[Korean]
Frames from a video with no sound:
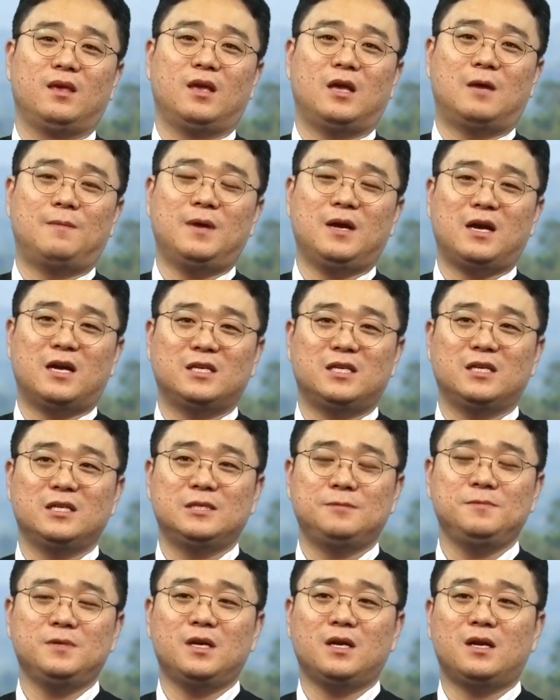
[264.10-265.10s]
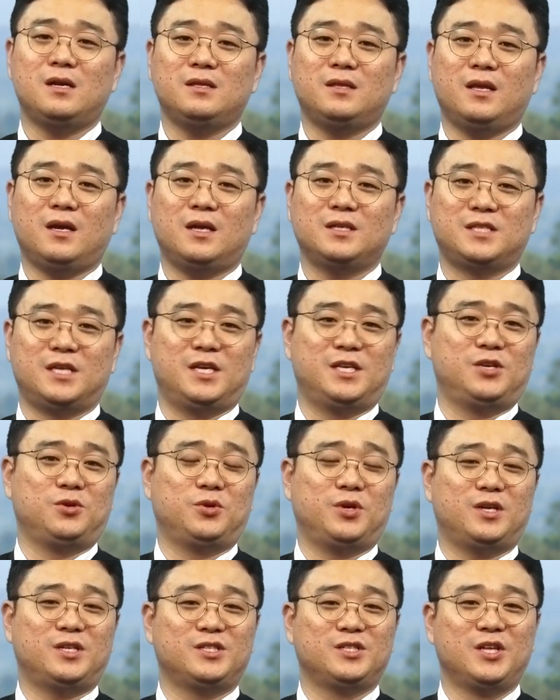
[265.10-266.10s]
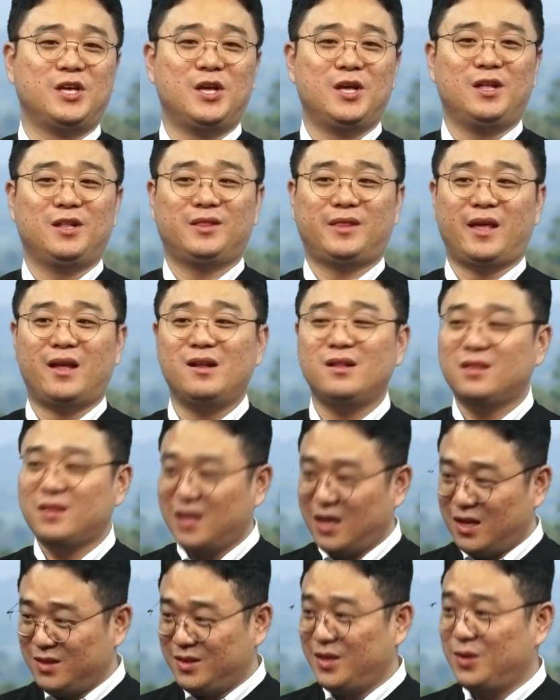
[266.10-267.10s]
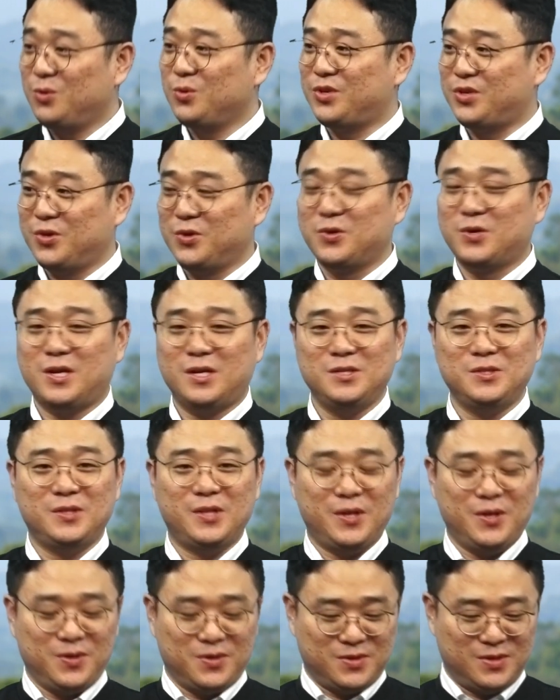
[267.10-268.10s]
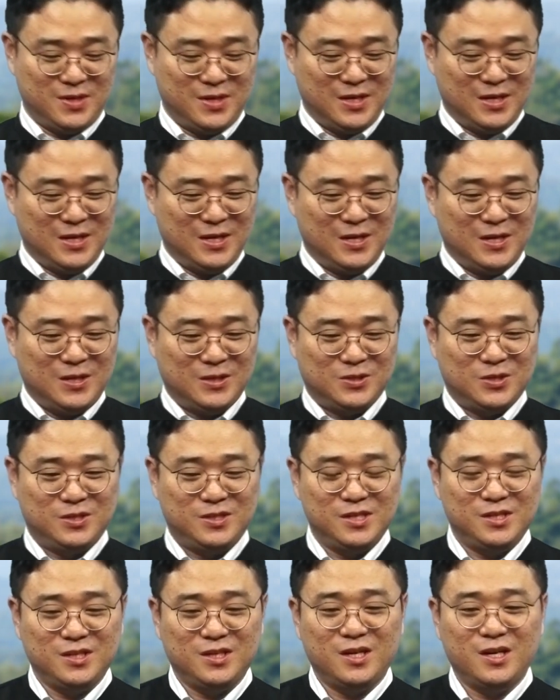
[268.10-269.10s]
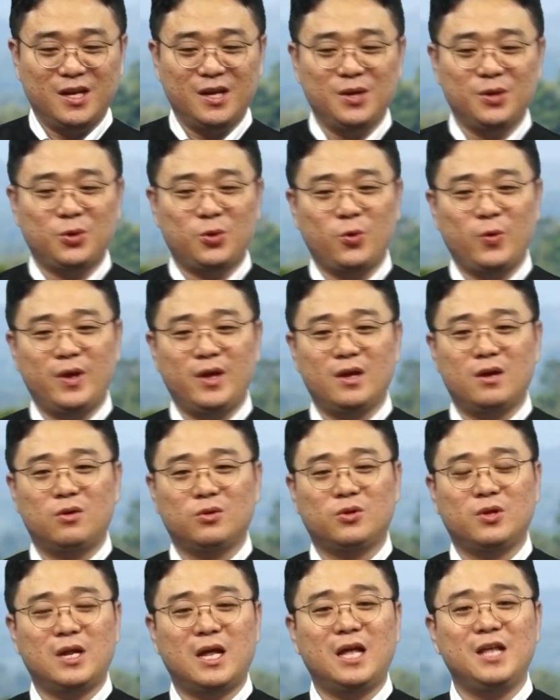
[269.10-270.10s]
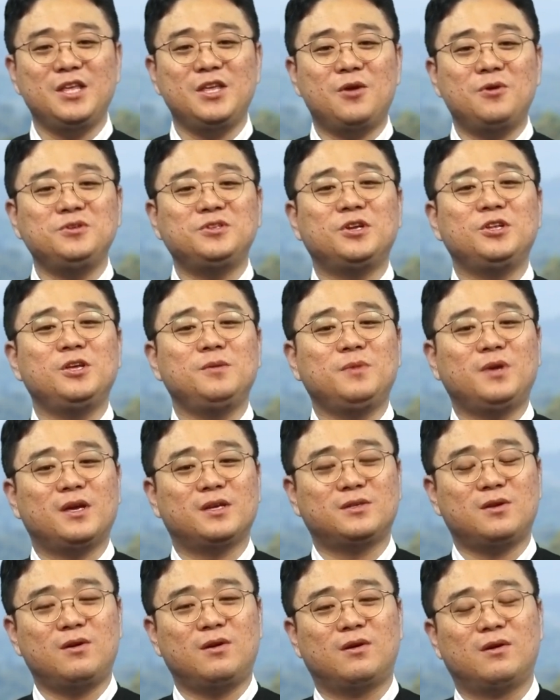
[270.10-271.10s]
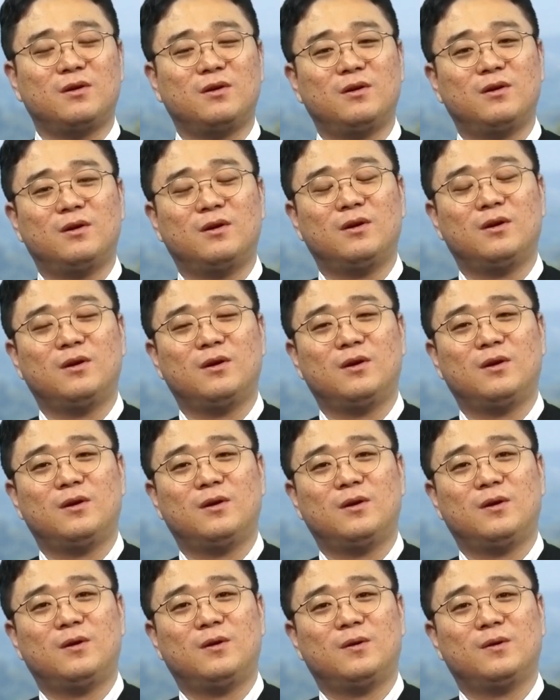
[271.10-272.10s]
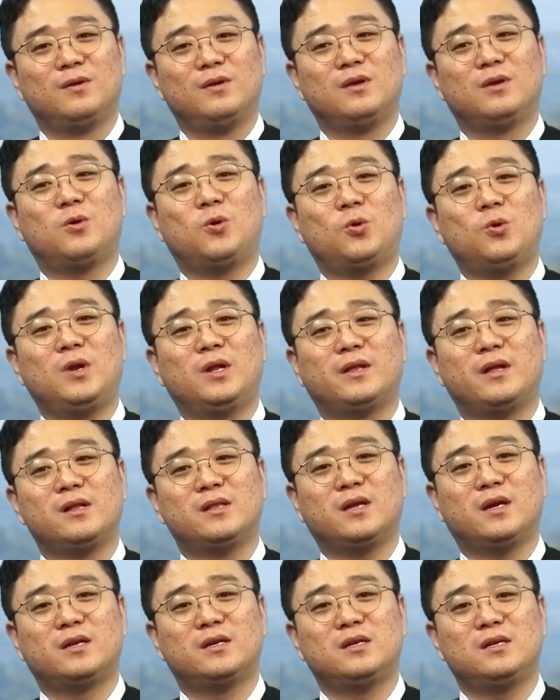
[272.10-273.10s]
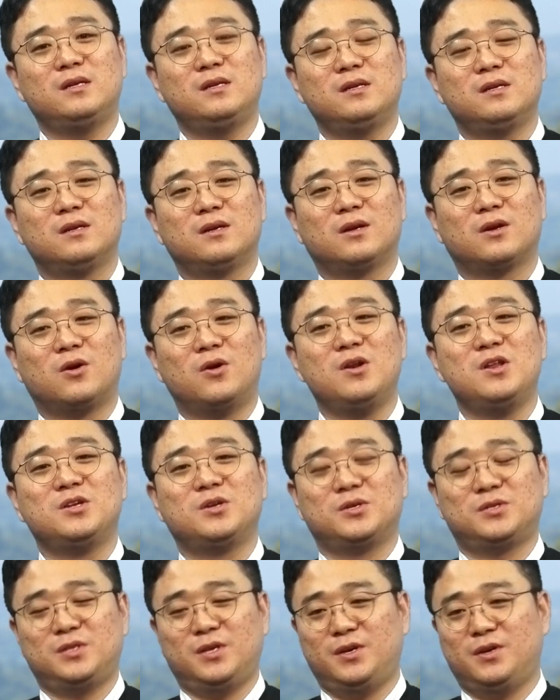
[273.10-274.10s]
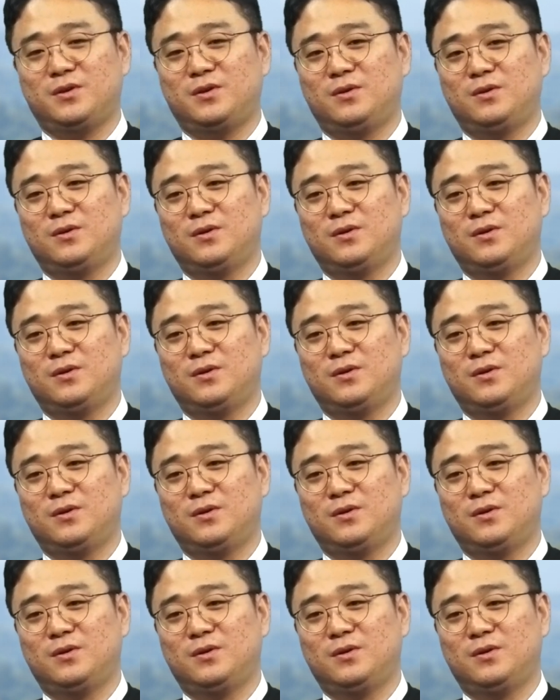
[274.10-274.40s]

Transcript: 아마 가장 심각할 때가 제 기억에는 델타 때로 기억을 하는데요. 제 찌뜨라라의 교회의 어떤 한 형제님께서 이 코로나 델타를 걸리셨어요.